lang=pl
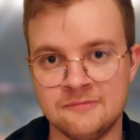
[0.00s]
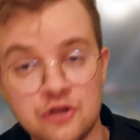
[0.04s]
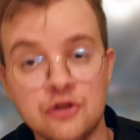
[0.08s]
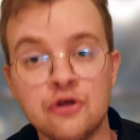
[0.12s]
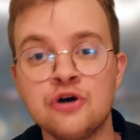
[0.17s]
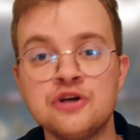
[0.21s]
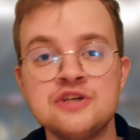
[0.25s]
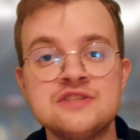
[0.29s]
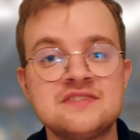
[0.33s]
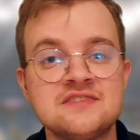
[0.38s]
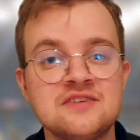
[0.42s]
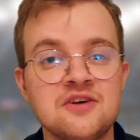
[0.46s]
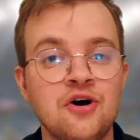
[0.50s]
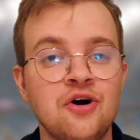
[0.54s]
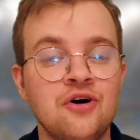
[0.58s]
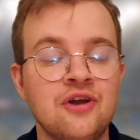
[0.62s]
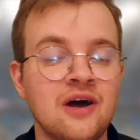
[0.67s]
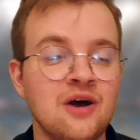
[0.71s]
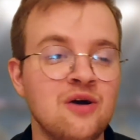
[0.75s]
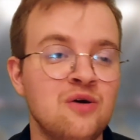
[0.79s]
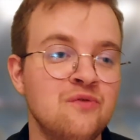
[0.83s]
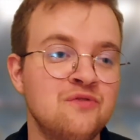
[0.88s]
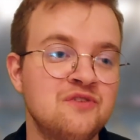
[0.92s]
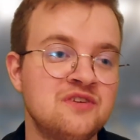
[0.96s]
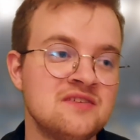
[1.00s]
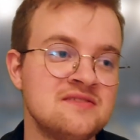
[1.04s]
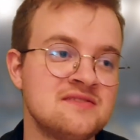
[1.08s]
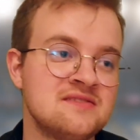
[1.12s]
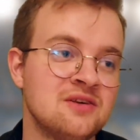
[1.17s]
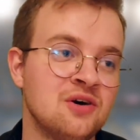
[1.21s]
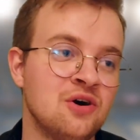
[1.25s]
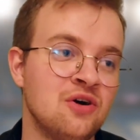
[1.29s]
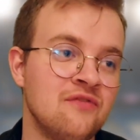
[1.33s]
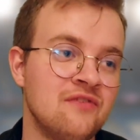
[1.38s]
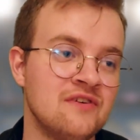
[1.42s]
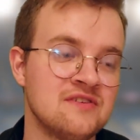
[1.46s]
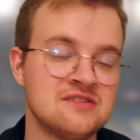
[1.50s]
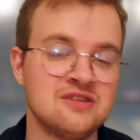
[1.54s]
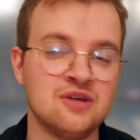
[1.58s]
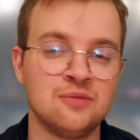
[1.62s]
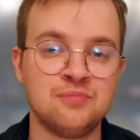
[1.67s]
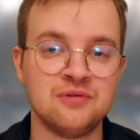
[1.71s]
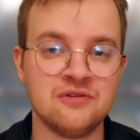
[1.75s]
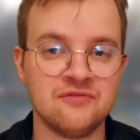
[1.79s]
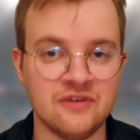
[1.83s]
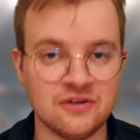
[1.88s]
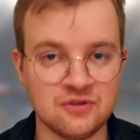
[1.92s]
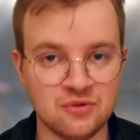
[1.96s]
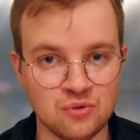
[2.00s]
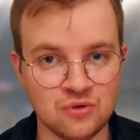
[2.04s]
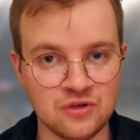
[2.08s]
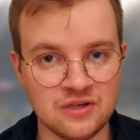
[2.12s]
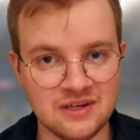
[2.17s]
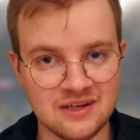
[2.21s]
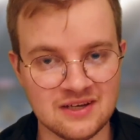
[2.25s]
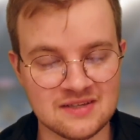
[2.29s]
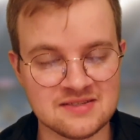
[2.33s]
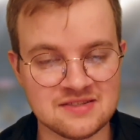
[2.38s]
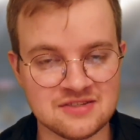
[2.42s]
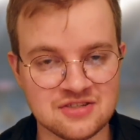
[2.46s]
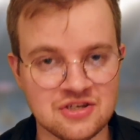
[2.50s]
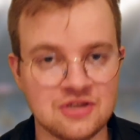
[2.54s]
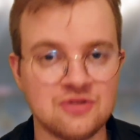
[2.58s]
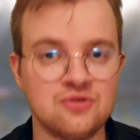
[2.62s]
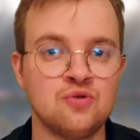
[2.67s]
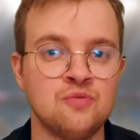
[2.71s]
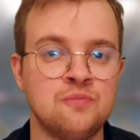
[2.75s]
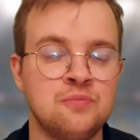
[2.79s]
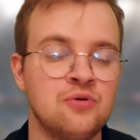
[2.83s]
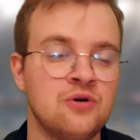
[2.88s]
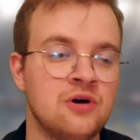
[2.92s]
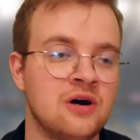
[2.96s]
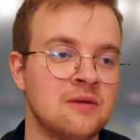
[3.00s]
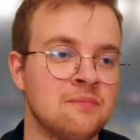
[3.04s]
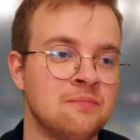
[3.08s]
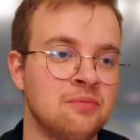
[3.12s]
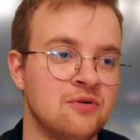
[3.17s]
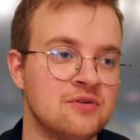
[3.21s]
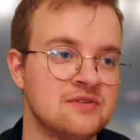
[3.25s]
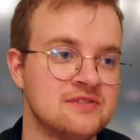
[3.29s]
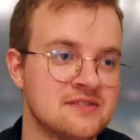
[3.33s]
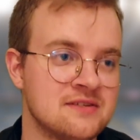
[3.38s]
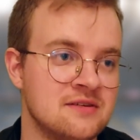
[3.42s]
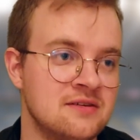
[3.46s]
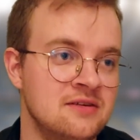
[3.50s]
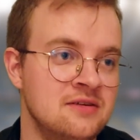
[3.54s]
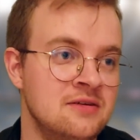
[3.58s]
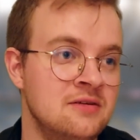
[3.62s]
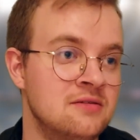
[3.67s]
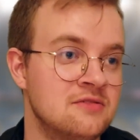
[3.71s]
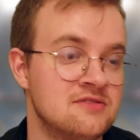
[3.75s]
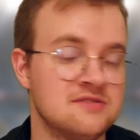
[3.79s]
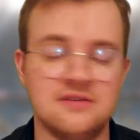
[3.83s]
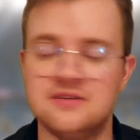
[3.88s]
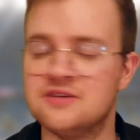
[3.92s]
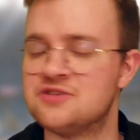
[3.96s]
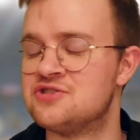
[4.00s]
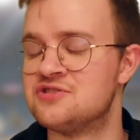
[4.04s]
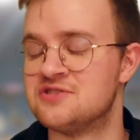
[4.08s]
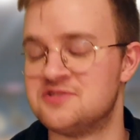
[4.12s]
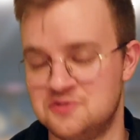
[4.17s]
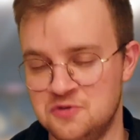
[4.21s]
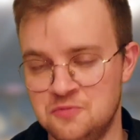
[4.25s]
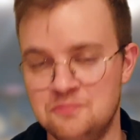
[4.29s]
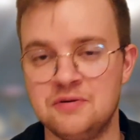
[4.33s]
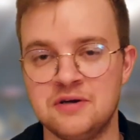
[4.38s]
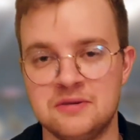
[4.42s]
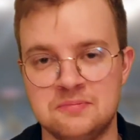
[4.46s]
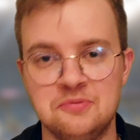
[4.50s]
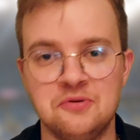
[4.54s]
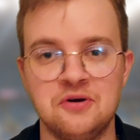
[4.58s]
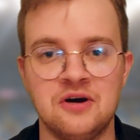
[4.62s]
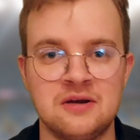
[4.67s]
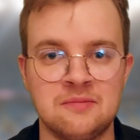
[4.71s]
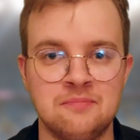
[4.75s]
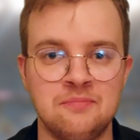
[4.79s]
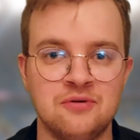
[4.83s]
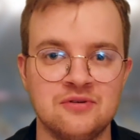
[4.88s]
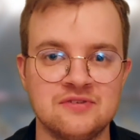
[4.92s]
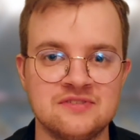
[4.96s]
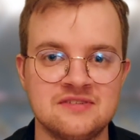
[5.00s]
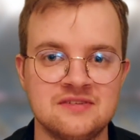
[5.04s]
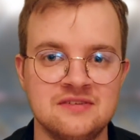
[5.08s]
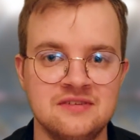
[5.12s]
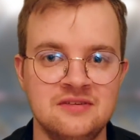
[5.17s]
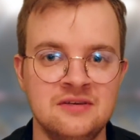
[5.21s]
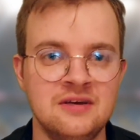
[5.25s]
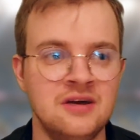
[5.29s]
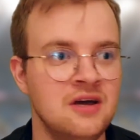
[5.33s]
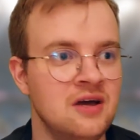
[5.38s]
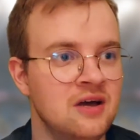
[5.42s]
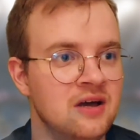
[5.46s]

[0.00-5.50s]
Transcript: No i co, Raków Częstochowa zdobywa drugi raz z rzędu Puchar Polski, znaczy Super Puchar Polski,